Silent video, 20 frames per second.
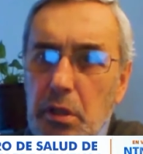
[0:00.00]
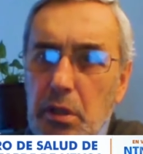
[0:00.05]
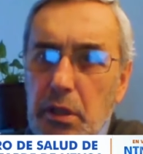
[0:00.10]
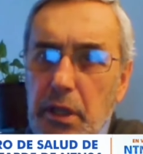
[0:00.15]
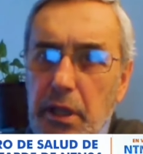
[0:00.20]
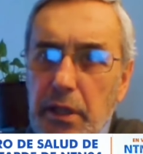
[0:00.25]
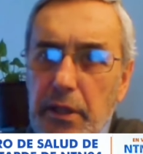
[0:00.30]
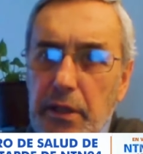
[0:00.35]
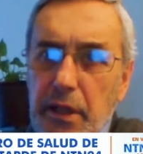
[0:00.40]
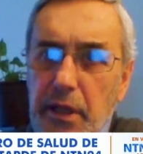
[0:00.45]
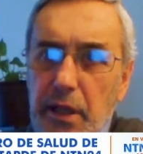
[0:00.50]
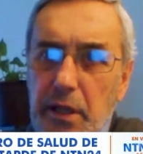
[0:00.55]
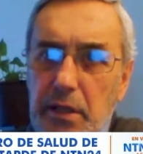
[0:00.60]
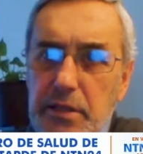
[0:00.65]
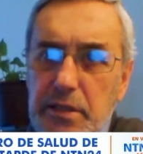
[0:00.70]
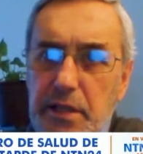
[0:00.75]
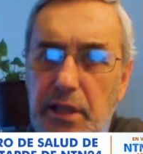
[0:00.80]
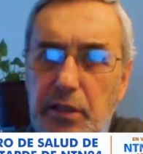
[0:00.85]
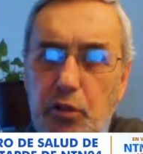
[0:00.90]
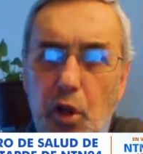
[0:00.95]
del
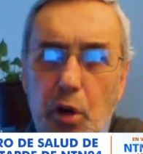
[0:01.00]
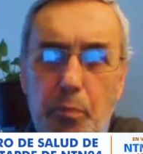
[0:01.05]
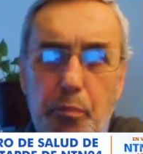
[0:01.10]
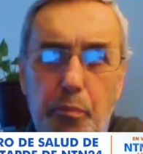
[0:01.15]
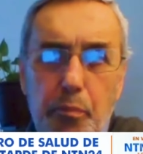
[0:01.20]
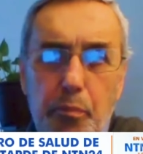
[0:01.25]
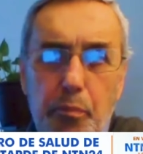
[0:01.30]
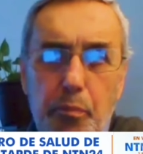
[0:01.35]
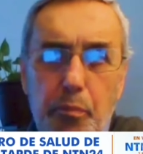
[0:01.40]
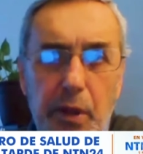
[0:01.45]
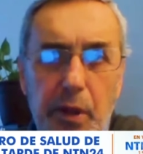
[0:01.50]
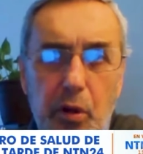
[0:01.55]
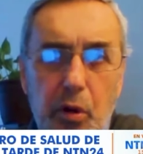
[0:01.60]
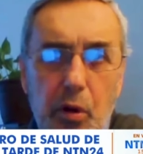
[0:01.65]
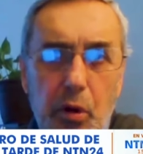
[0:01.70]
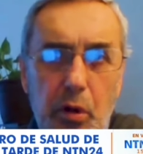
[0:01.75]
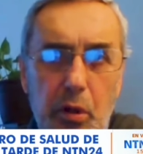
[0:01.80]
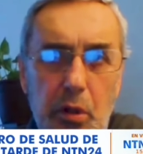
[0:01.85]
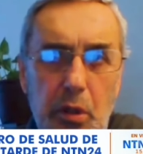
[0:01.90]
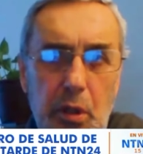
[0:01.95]
sector
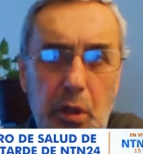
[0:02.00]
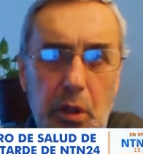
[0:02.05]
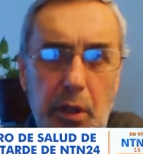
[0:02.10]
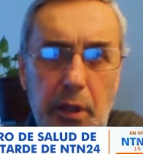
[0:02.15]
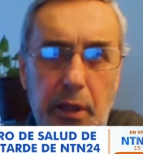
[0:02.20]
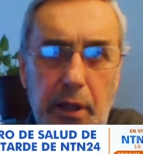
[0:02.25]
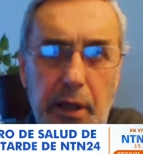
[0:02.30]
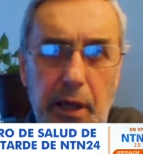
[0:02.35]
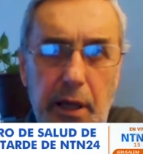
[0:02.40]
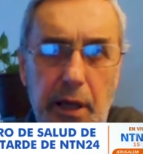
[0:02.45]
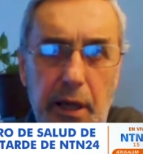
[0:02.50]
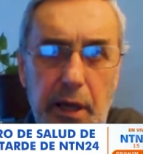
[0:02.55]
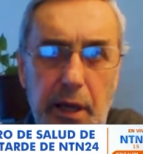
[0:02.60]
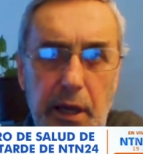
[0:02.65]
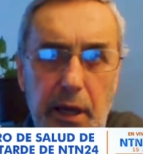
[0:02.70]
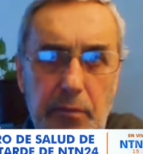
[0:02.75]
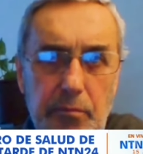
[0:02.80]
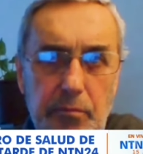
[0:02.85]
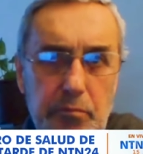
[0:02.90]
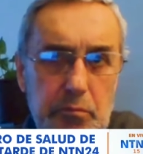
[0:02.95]
público
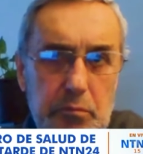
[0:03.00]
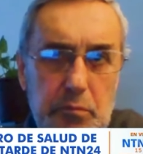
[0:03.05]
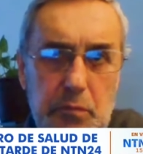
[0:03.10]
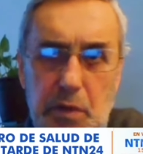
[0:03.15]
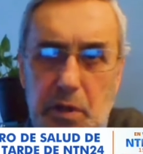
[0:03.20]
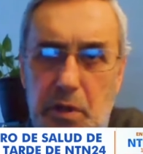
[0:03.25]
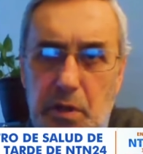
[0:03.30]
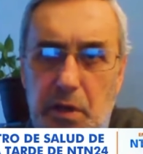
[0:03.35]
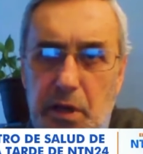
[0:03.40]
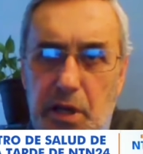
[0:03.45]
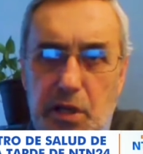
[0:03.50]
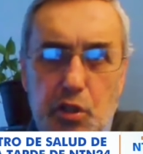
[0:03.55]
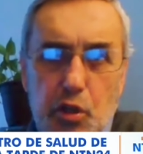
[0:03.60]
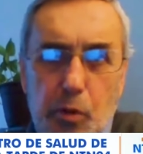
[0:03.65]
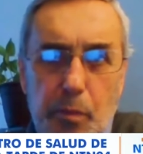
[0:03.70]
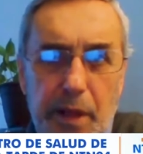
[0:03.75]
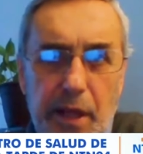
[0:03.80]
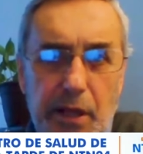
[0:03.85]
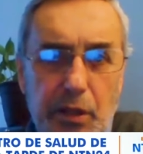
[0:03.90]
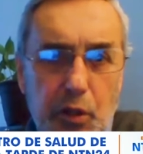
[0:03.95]
que
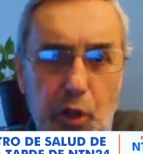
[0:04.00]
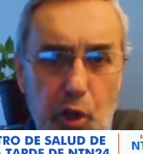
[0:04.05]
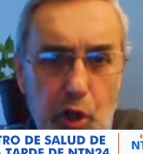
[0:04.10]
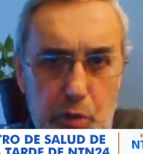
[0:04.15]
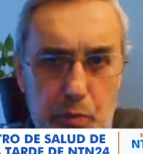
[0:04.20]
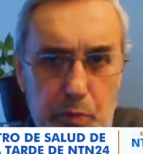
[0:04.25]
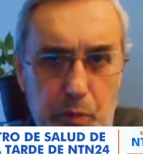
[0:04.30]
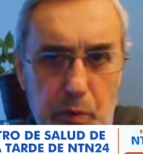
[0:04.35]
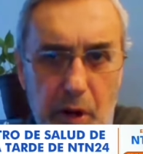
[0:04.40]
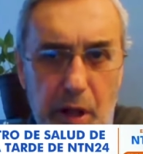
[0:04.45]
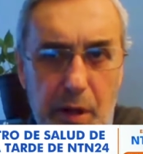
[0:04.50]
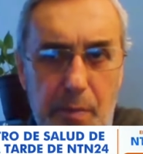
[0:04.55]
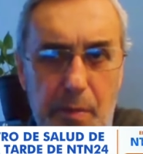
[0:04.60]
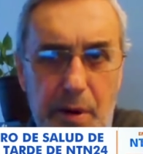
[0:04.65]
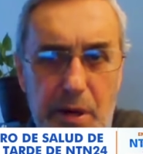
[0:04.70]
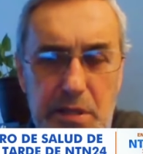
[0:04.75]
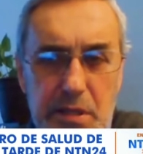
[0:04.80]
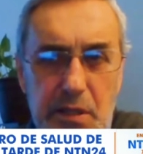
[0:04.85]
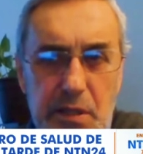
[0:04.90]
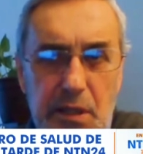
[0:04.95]
resolvía todos los
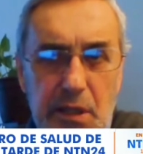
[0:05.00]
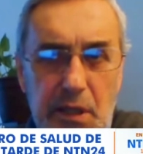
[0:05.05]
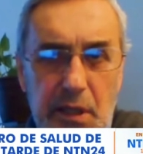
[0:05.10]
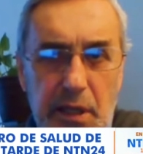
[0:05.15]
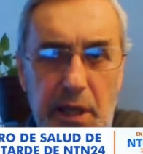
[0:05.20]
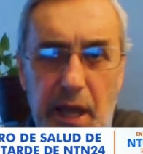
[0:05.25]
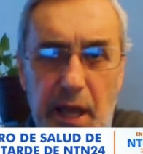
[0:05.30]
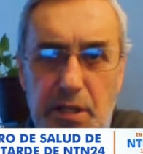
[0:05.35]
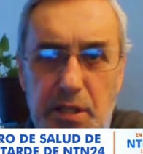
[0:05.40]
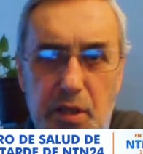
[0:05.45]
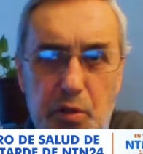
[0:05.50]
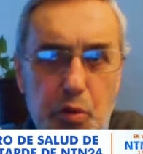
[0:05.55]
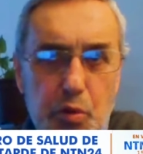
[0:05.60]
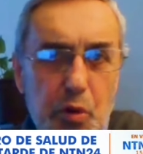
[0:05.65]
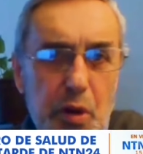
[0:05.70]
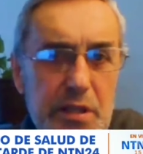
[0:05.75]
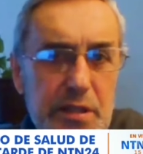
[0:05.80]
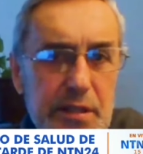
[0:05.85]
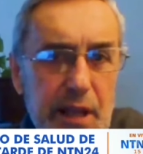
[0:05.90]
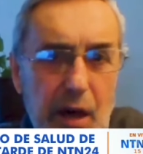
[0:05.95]
problemas. Ese es
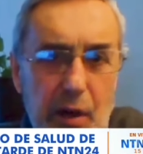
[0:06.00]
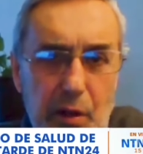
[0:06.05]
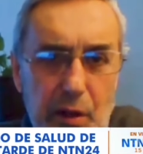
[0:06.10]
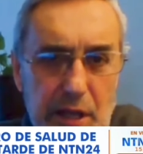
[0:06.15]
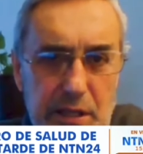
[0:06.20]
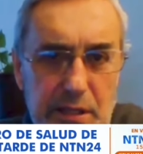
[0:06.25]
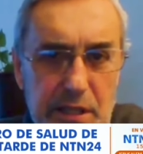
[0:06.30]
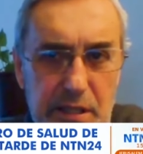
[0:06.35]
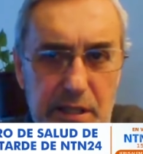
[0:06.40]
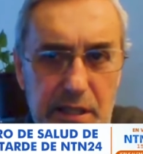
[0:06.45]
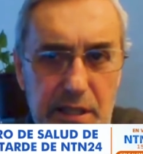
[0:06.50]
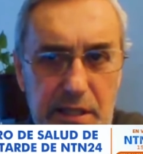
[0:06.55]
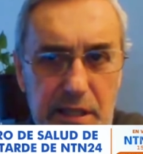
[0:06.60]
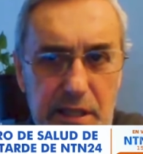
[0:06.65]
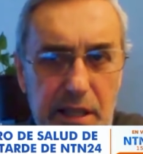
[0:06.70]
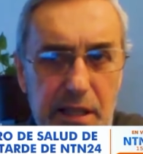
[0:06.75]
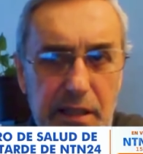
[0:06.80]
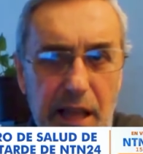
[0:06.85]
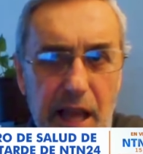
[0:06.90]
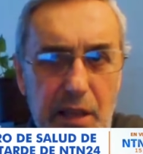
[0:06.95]
un Estado de hace
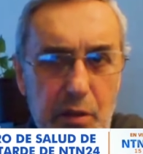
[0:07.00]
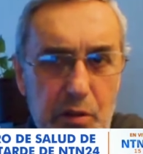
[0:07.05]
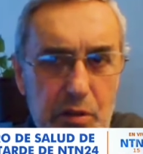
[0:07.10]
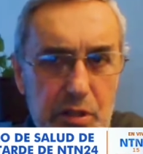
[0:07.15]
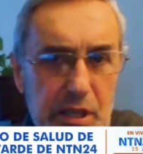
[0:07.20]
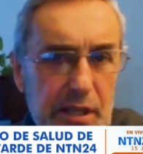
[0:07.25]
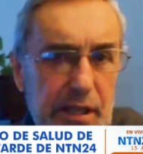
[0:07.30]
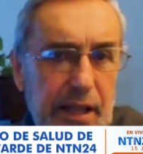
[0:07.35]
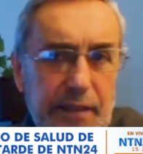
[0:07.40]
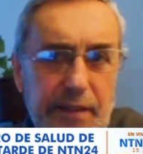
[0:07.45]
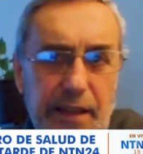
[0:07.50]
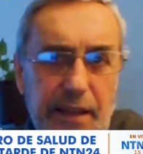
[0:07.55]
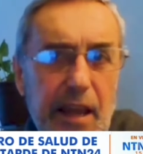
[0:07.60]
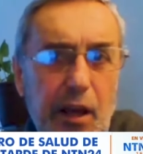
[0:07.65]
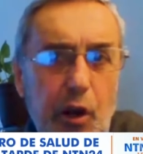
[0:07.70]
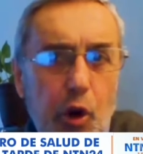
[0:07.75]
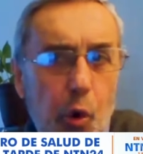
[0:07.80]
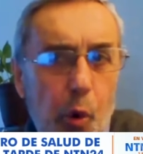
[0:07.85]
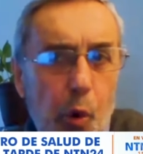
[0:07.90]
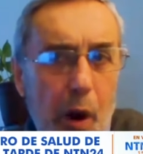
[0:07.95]
60 años, el que
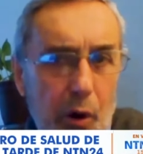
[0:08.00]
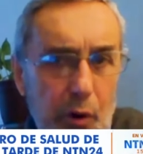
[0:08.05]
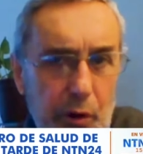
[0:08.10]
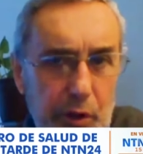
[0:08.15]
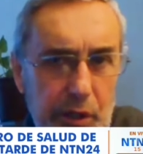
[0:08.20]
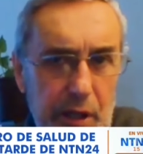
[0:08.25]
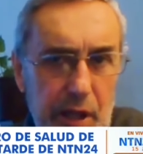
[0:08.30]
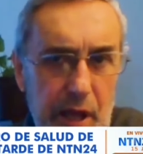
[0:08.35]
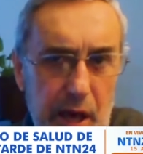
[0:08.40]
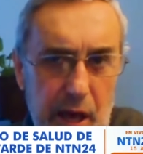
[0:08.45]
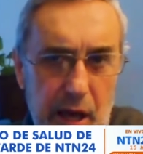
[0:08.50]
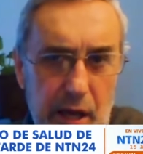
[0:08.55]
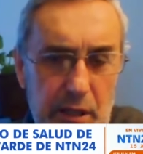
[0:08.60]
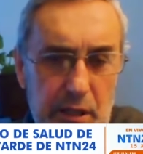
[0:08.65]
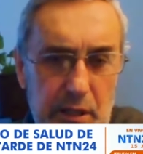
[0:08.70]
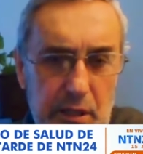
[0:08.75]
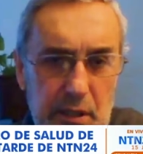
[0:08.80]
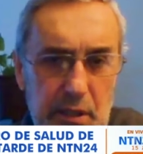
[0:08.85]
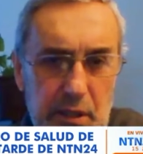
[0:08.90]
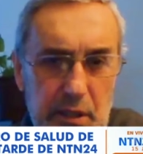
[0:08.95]
tiene Cuba hoy día
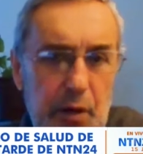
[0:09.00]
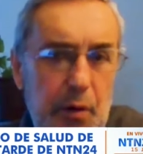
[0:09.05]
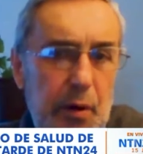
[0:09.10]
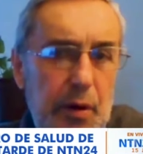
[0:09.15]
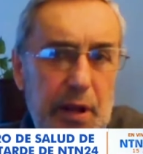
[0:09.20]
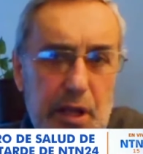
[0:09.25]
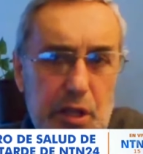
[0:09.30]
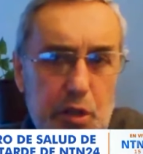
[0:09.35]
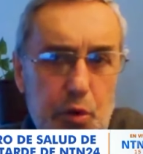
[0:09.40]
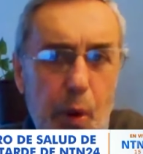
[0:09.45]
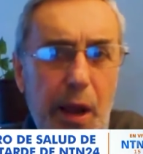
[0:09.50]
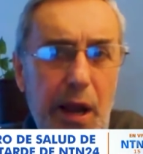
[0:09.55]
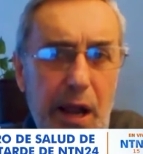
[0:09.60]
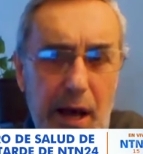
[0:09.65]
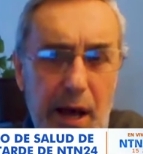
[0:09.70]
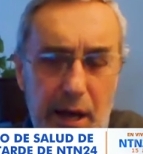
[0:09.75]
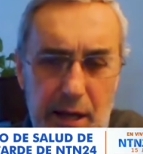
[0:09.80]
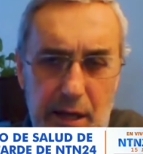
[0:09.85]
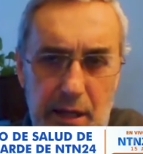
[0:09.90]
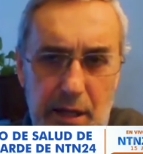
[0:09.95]
y
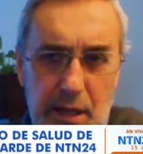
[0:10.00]
Venezuela.